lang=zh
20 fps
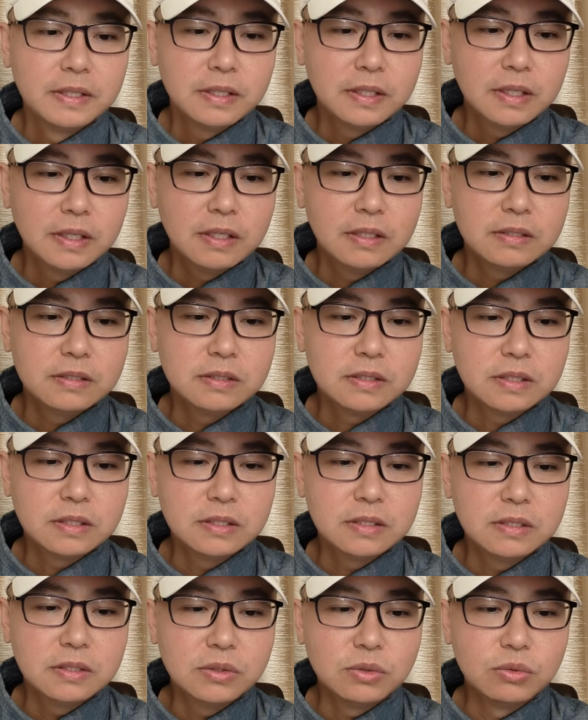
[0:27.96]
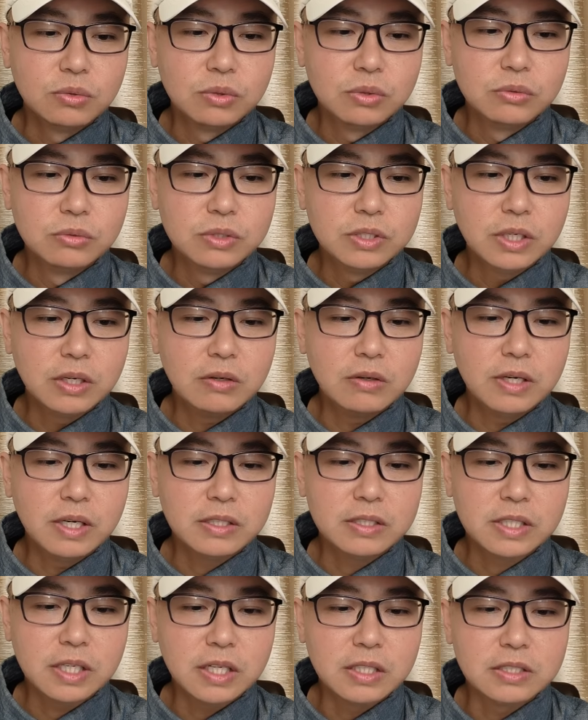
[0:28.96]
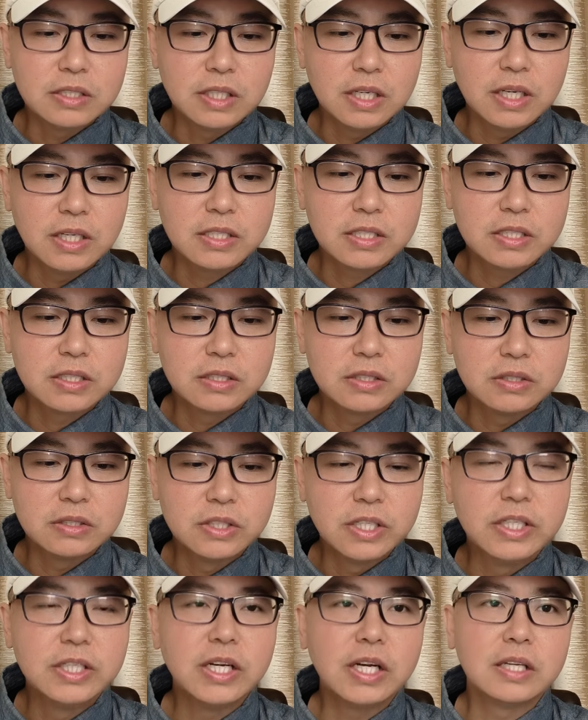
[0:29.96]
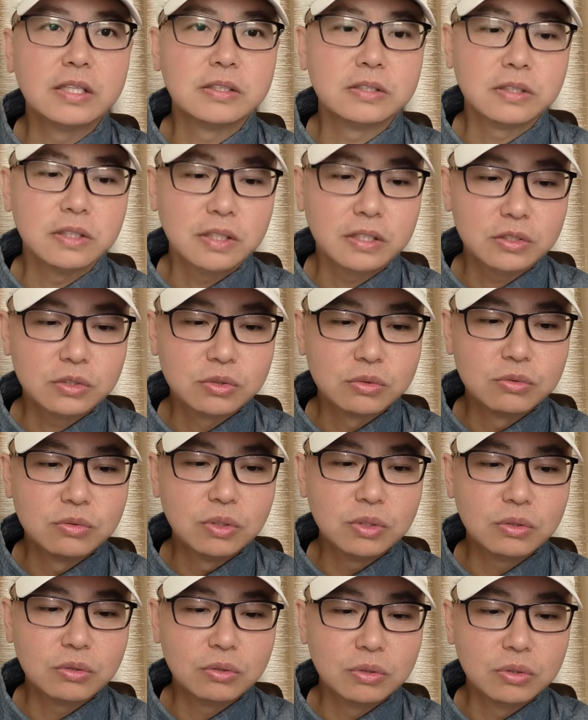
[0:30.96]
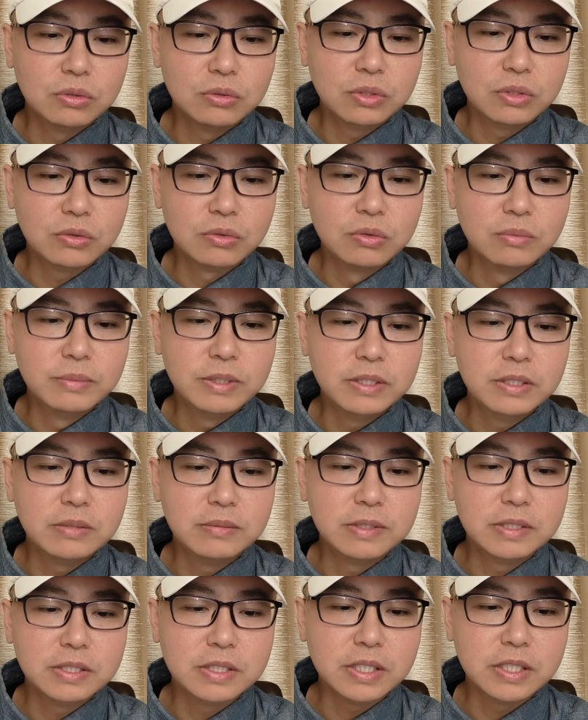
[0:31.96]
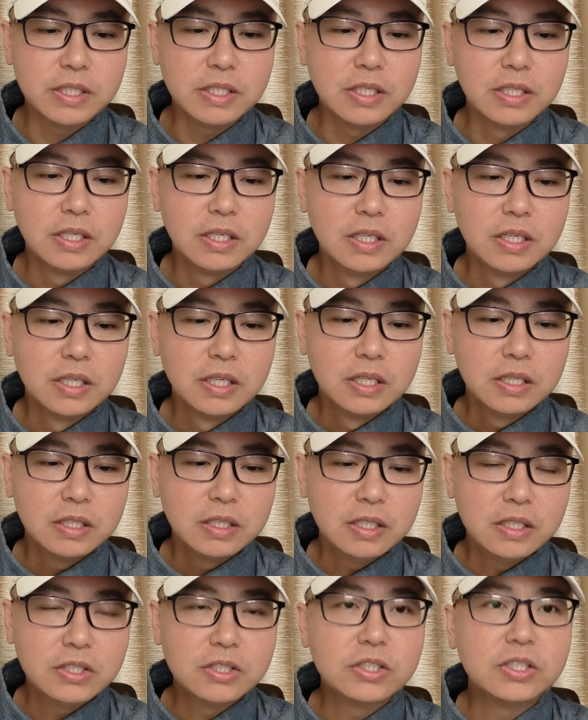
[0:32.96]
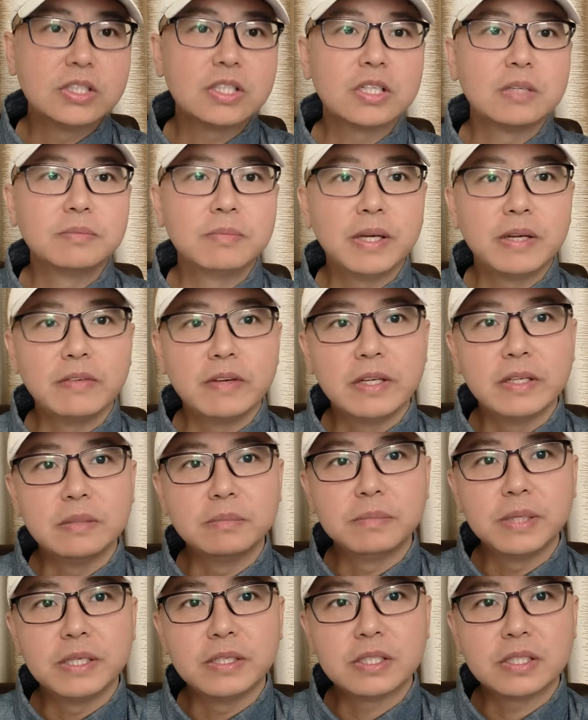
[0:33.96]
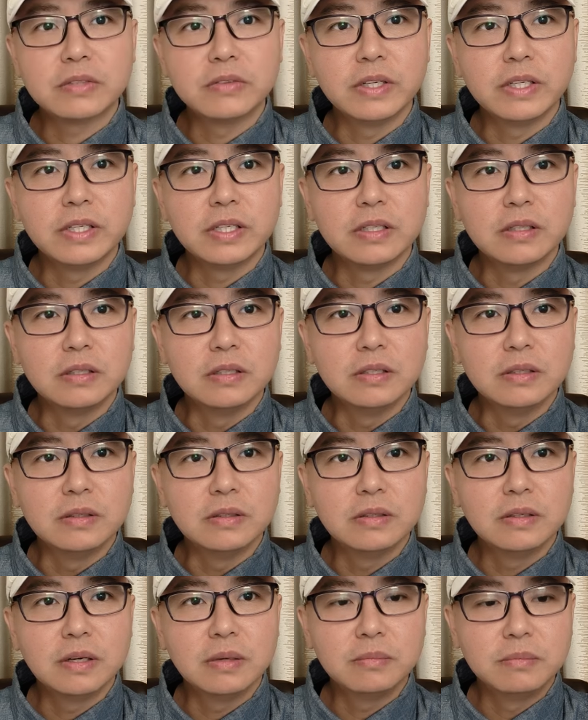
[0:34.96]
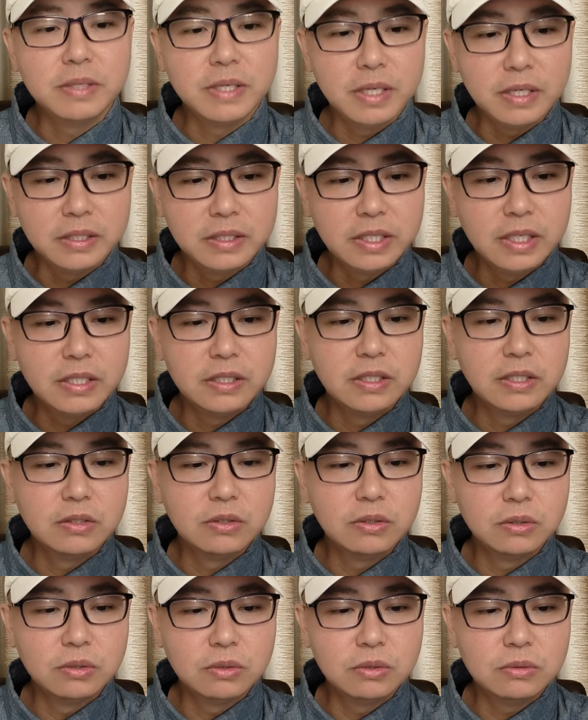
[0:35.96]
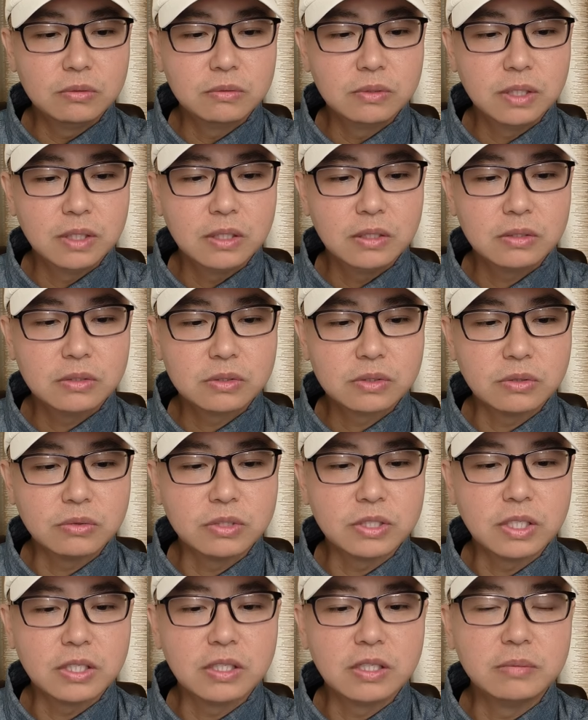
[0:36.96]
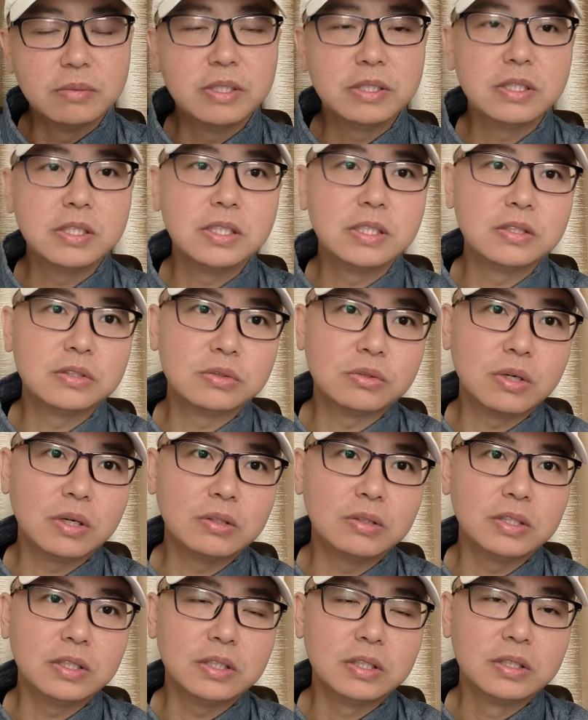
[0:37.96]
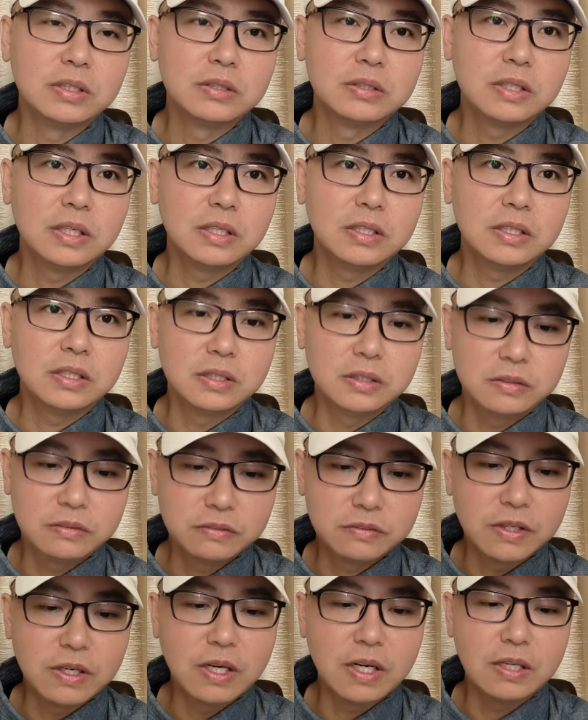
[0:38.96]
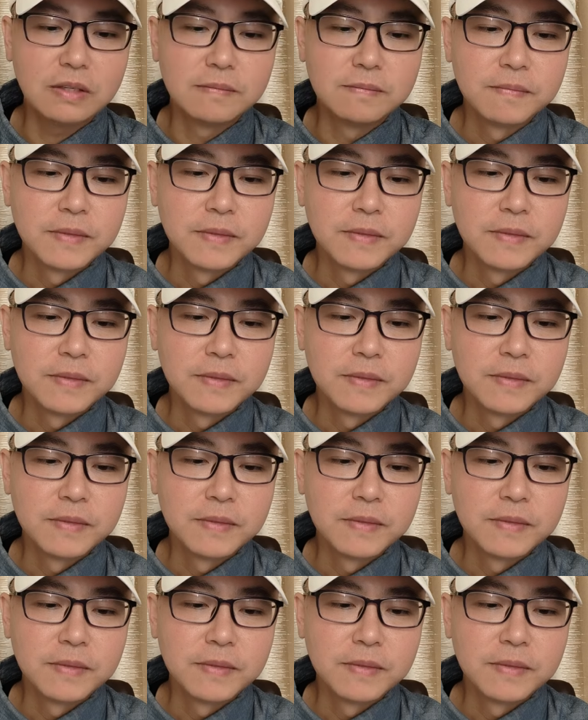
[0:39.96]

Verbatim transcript: 啊，这个多宗教啊，长期以来是内战啊。中国推动的昆明和平协议，一直是被为被视为这个啊缅甸能够啊走向和平的一个重要的啊一个方案。